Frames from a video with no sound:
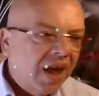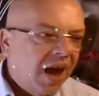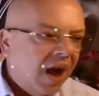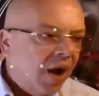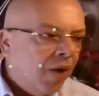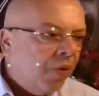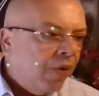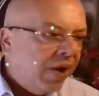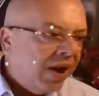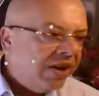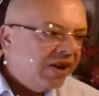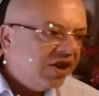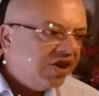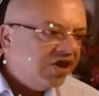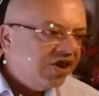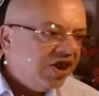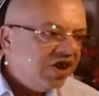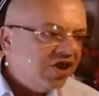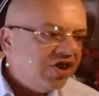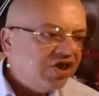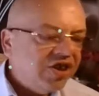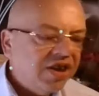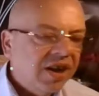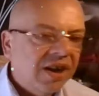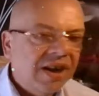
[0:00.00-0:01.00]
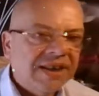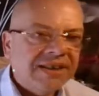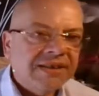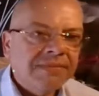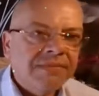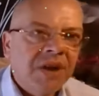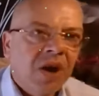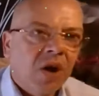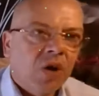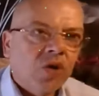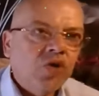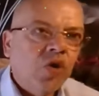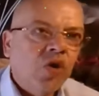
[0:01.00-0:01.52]
اولا الجيش لازم
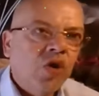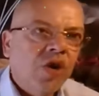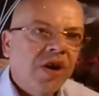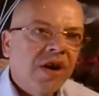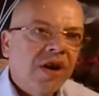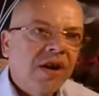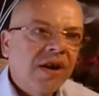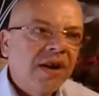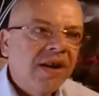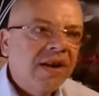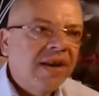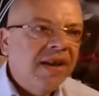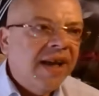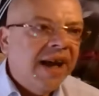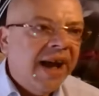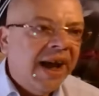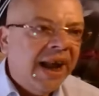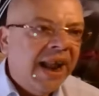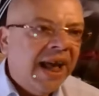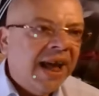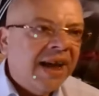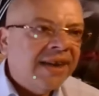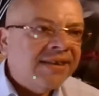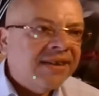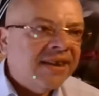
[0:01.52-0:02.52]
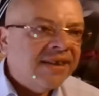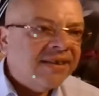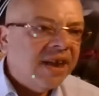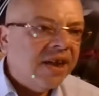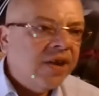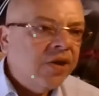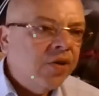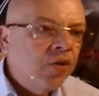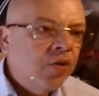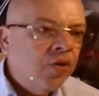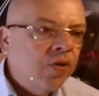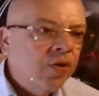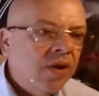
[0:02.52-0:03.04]
ناخذوه على اساس
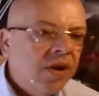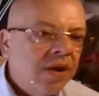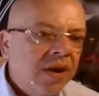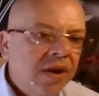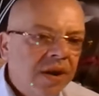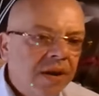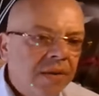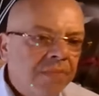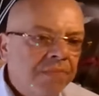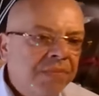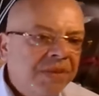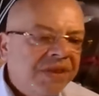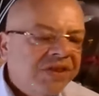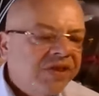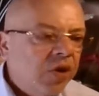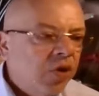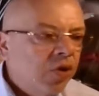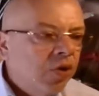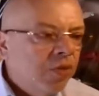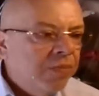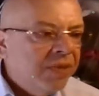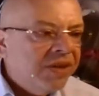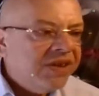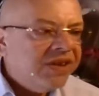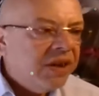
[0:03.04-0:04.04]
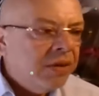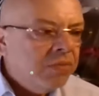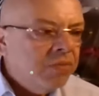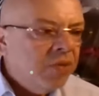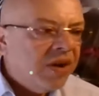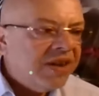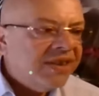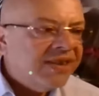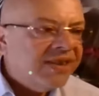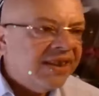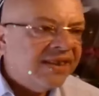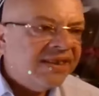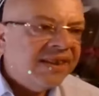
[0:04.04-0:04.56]
انه مثله مثل
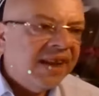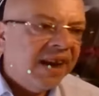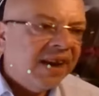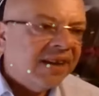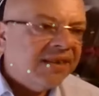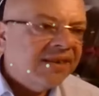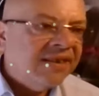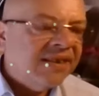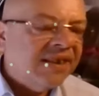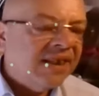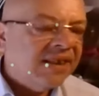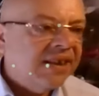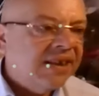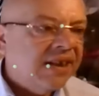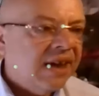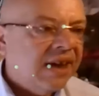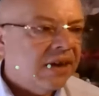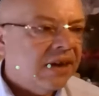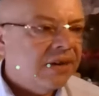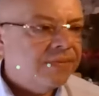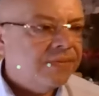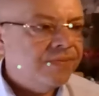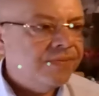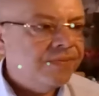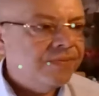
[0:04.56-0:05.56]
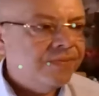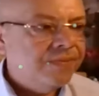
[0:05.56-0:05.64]
مؤسسه اقتصاديه